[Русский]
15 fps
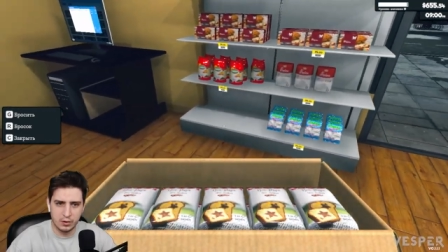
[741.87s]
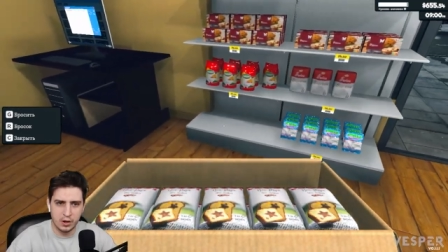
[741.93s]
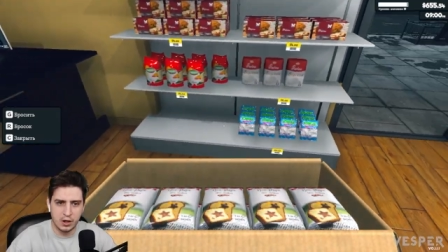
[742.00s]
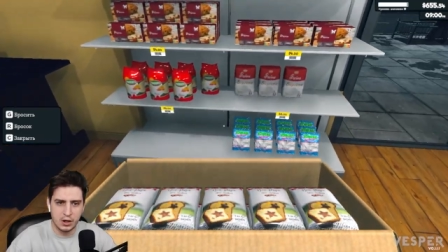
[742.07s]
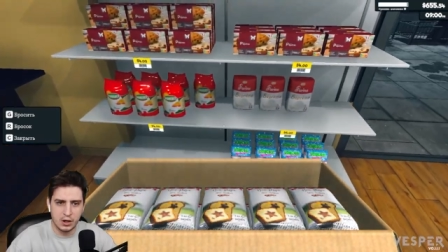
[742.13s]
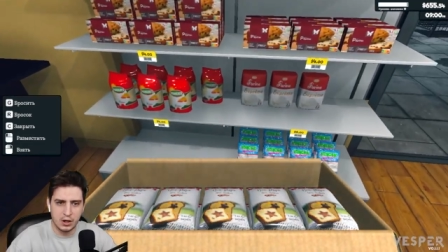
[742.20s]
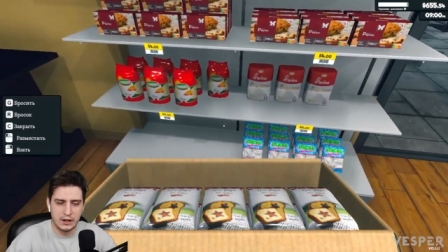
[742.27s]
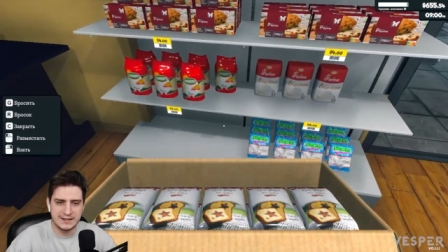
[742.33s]

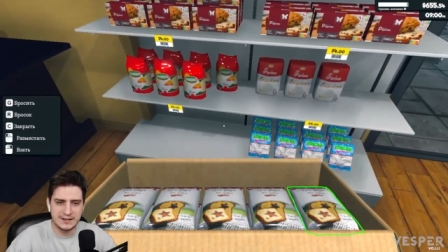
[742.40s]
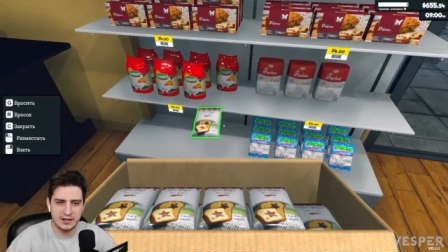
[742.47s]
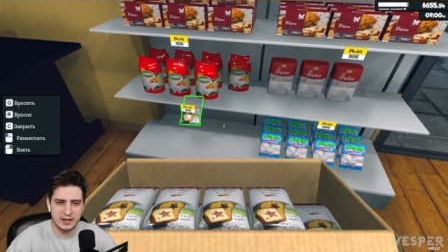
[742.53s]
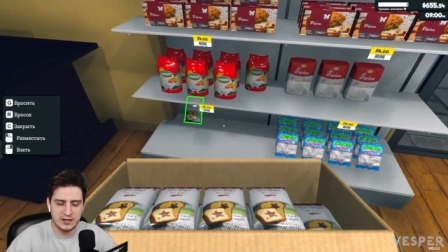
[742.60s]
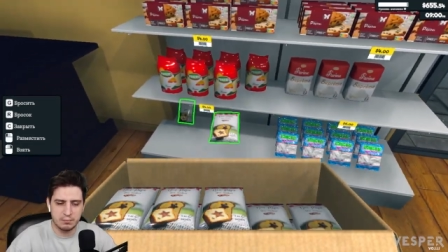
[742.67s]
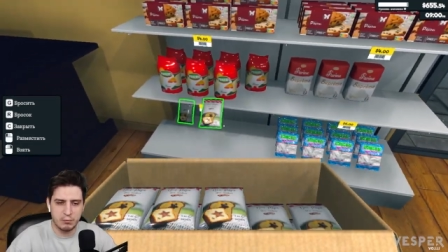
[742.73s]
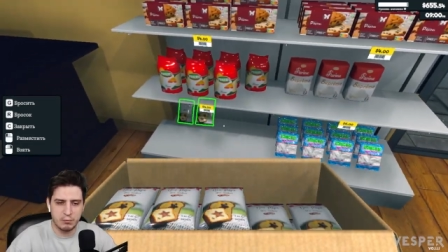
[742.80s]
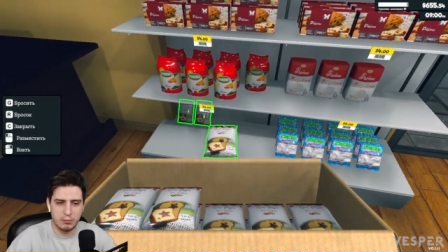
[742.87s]
Если
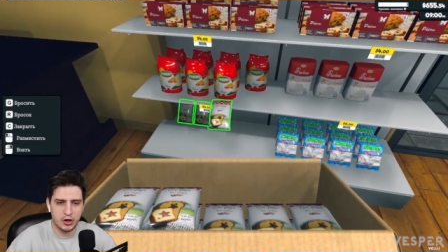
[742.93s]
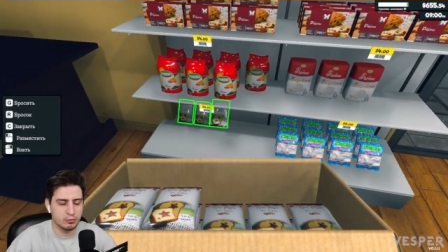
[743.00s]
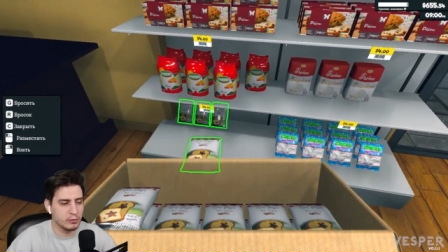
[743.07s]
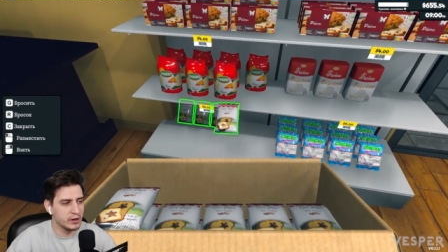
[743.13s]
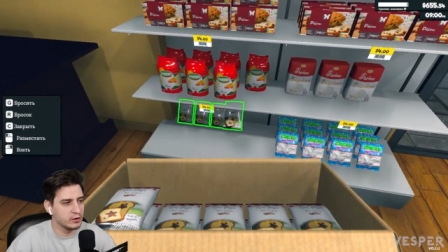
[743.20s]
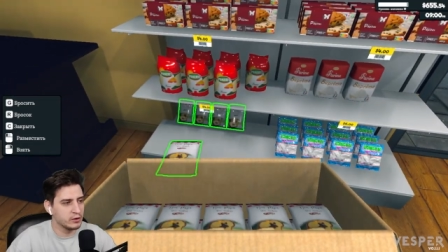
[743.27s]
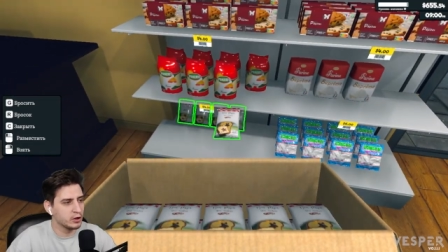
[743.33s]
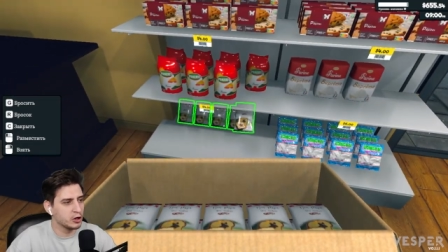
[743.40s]
есть
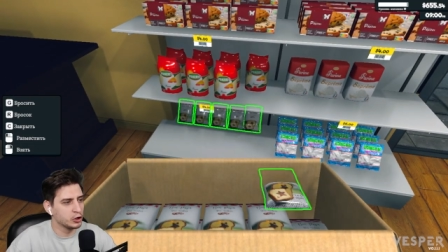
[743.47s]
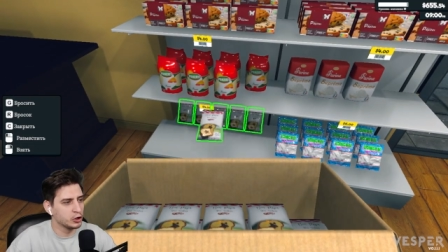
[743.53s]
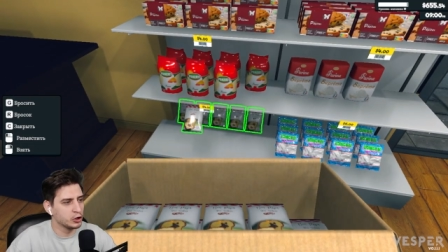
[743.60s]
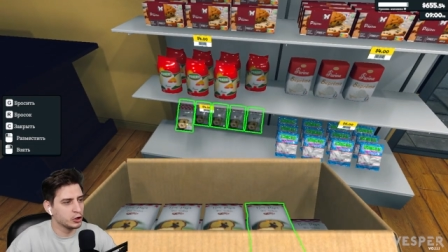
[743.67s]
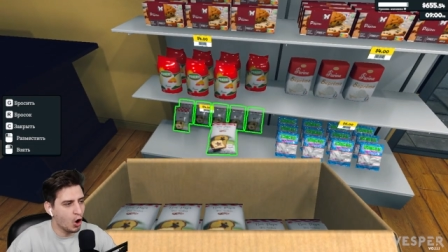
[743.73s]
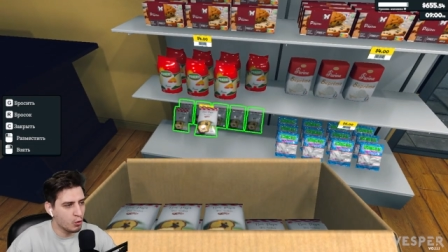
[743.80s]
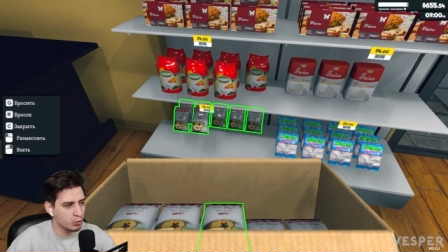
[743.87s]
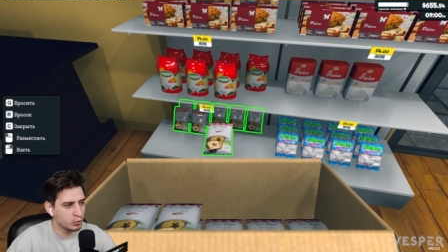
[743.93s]

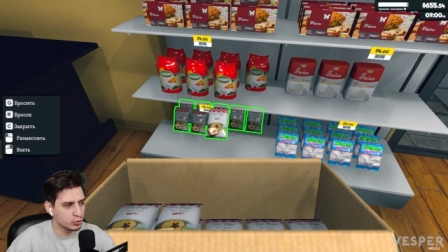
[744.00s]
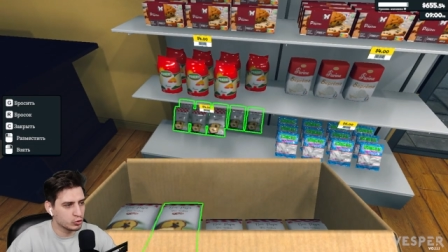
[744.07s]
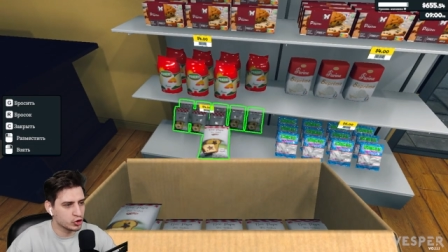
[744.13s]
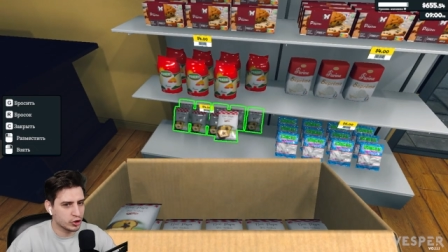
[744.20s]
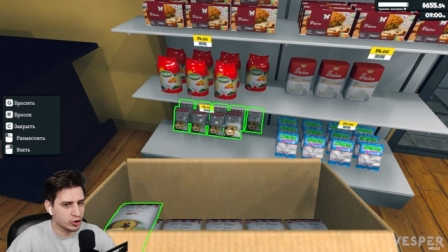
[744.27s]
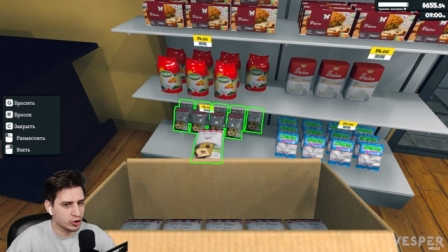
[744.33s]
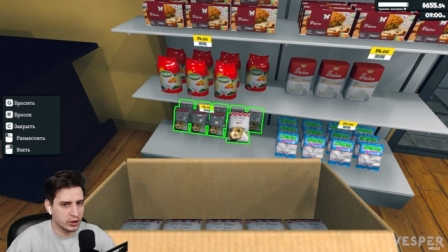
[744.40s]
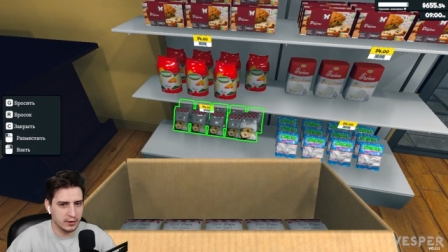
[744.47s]

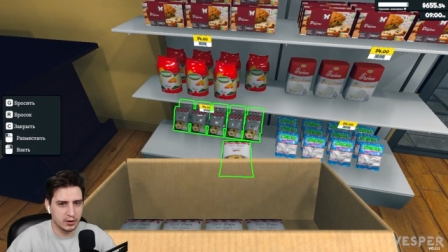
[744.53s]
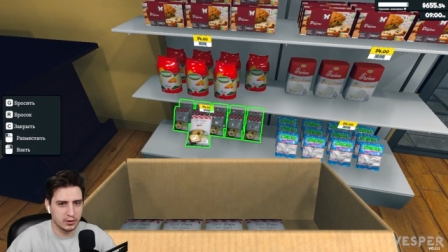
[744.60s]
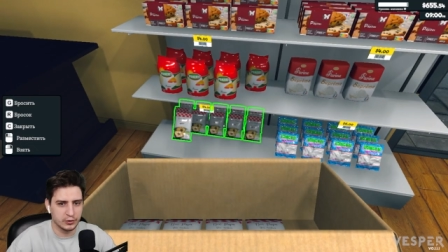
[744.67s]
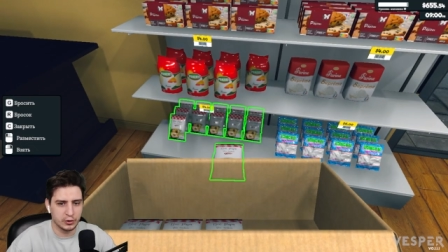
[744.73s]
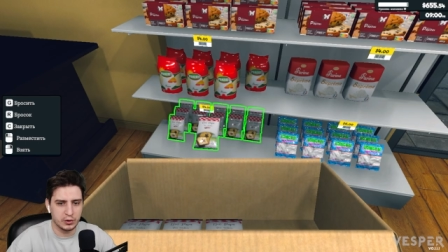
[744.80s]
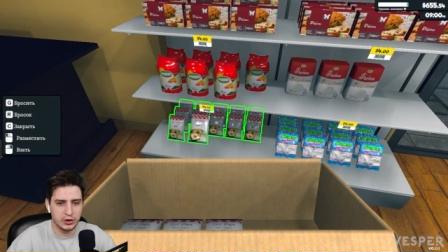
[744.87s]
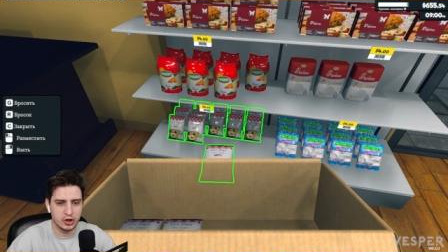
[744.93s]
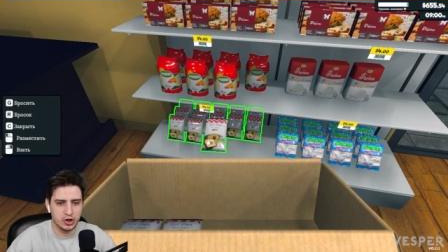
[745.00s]
маршмеллоушки,
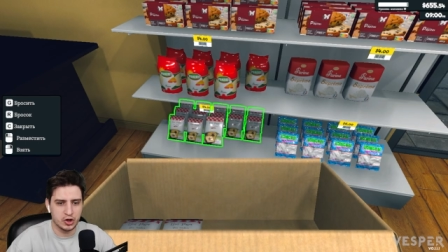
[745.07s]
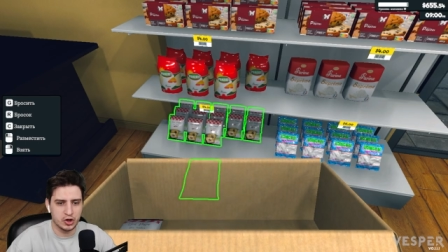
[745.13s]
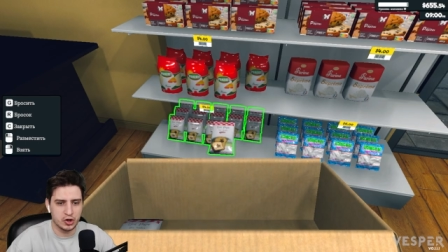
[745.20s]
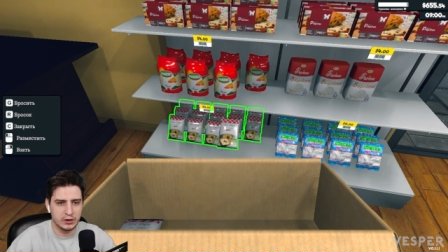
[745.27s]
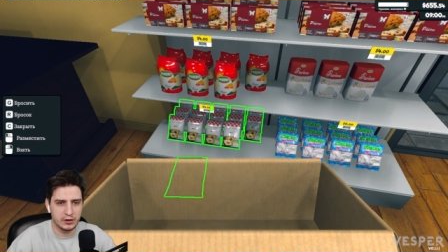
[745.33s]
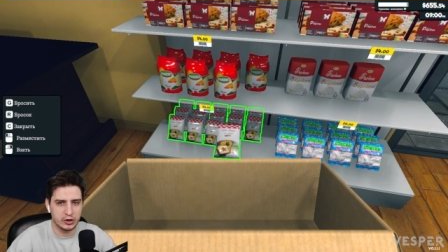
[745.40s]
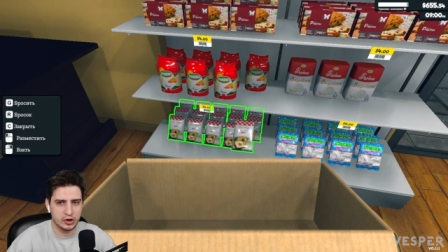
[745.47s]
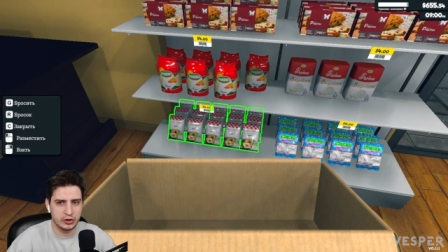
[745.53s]
то еще и
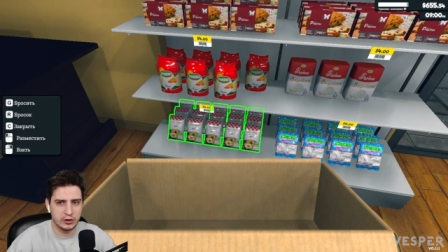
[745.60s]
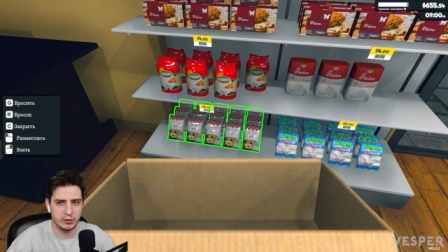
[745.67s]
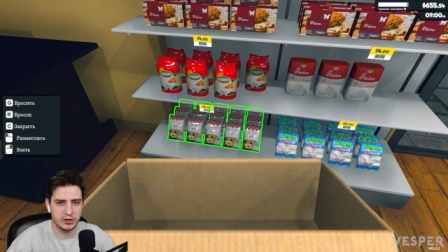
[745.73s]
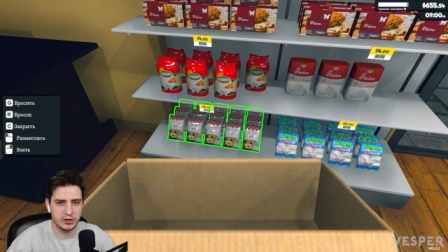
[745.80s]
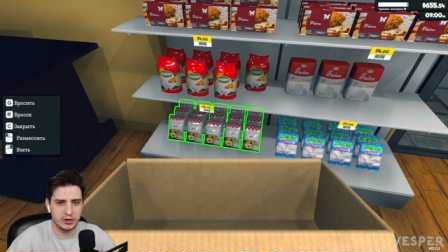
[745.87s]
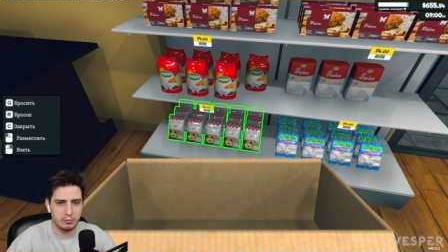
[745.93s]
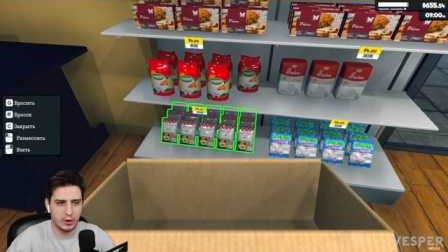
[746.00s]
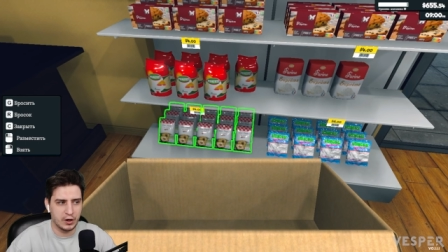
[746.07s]
должны
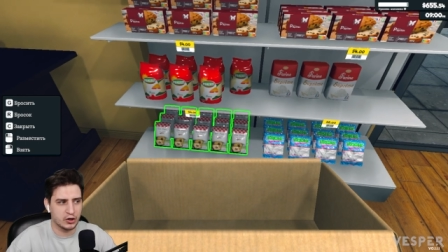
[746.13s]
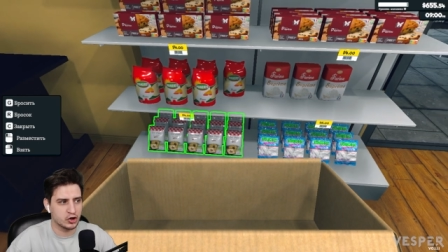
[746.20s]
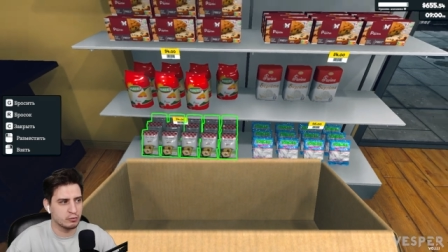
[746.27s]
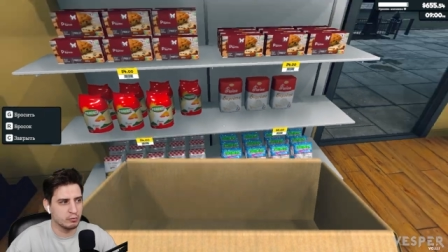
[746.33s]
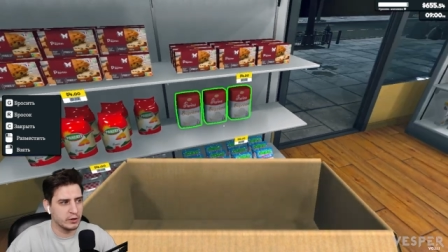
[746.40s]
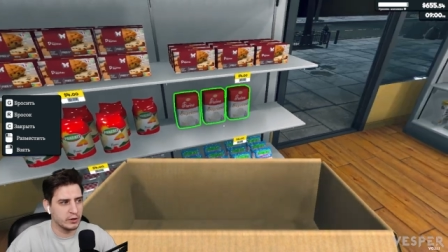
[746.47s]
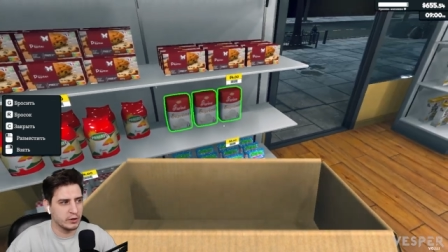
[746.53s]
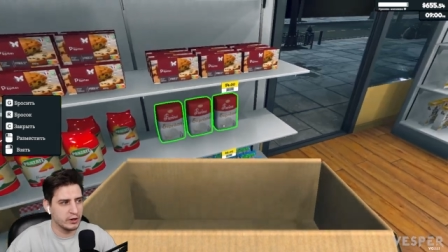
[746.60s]
быть
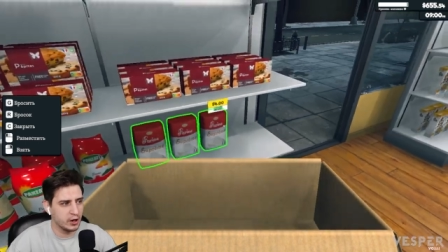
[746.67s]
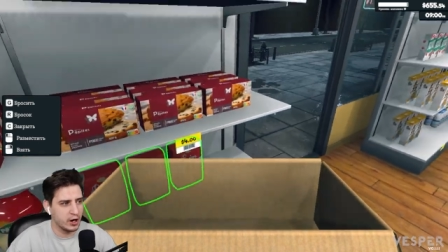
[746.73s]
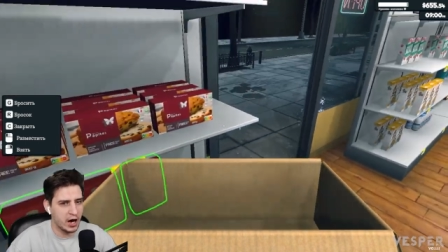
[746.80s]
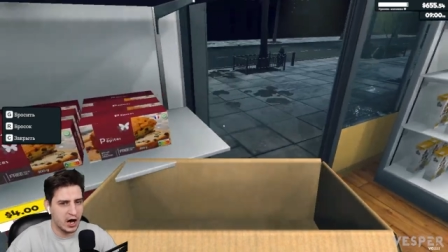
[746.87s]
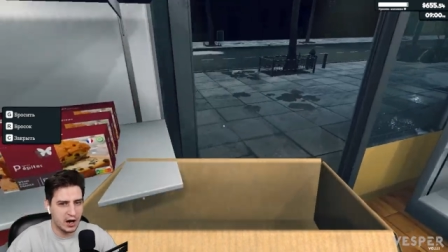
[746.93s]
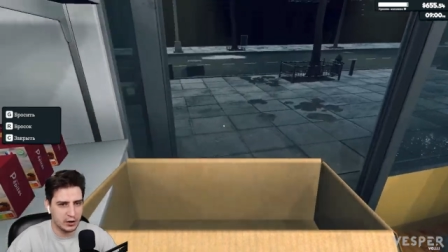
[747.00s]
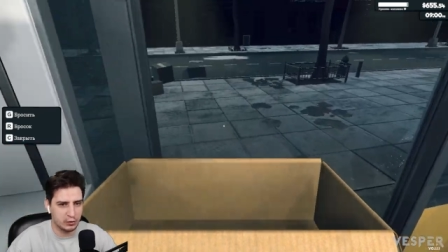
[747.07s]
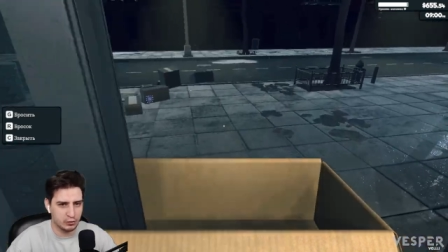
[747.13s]

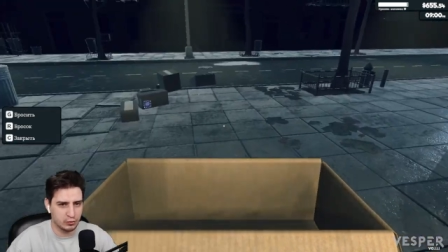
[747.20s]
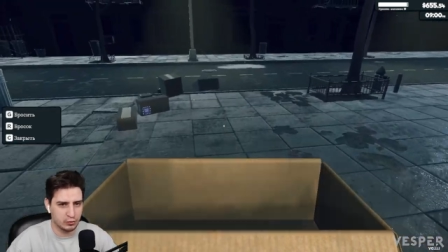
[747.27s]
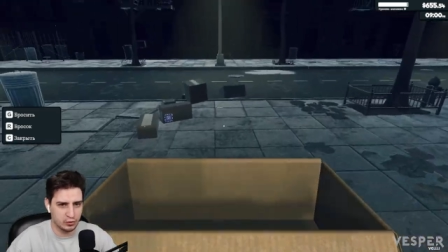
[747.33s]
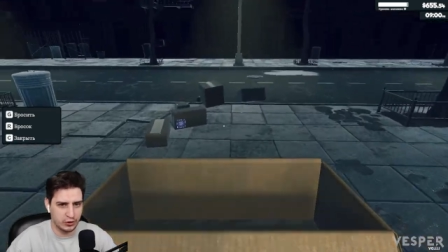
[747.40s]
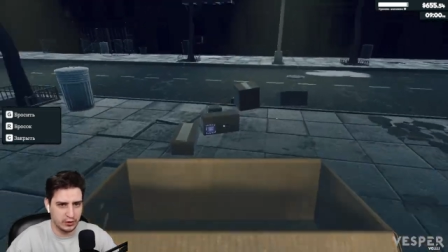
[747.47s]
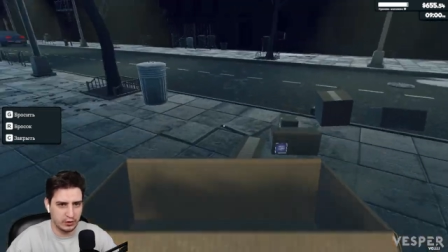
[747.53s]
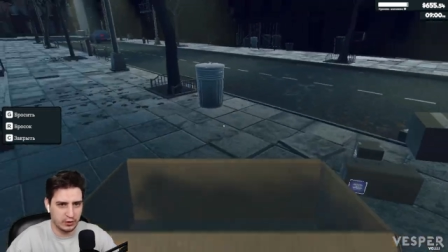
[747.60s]
маршмеллхаюшки.